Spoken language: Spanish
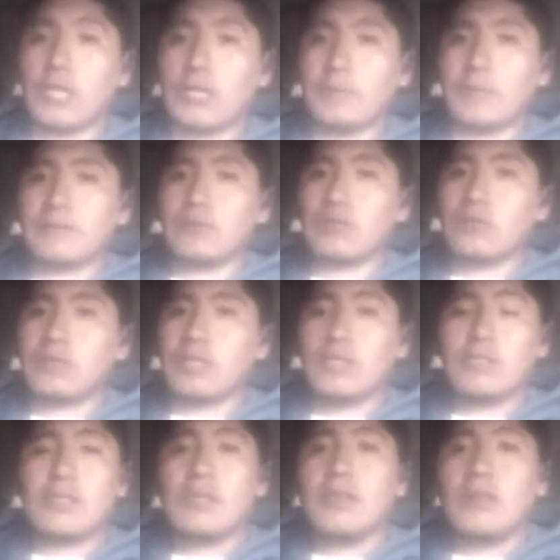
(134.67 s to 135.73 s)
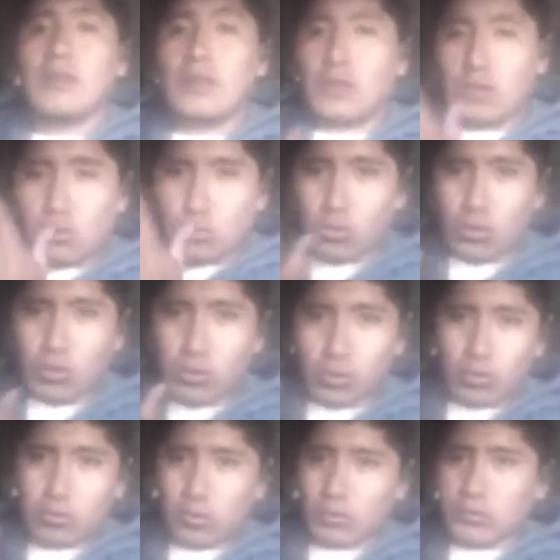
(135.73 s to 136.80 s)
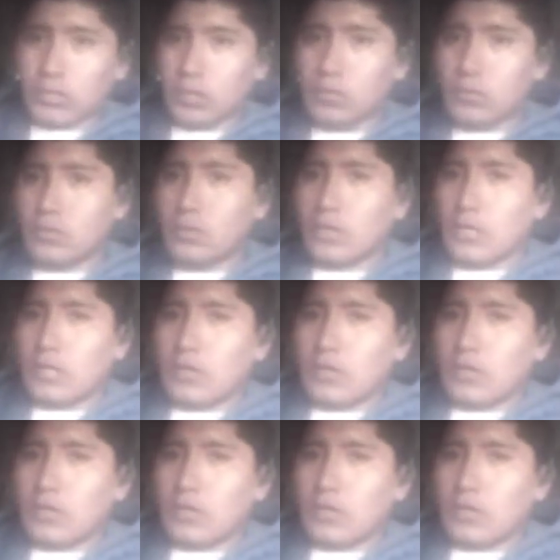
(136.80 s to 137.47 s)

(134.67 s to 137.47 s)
de las personas, todos los correos,